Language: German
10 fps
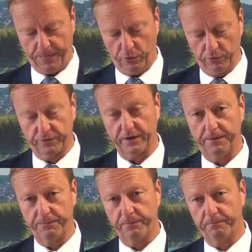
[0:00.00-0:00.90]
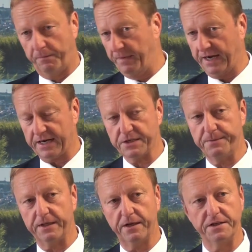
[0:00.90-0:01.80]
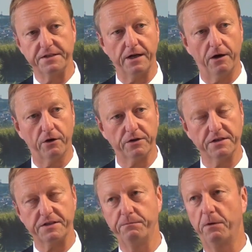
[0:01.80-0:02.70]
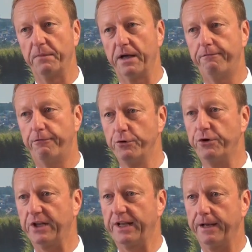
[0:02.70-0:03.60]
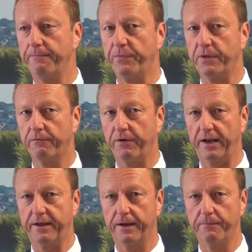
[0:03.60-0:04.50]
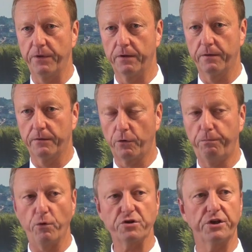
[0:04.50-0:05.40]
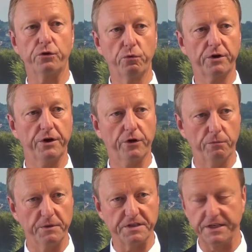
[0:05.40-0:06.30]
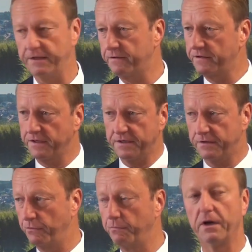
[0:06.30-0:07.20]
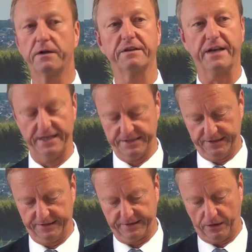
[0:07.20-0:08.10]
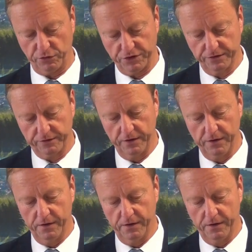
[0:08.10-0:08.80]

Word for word: Und ähm, bemerkenswert ist auch, dass immer mehr Flüchtlinge, welche nach Bosnien durchgekommen sind, jetzt seit über 30.000,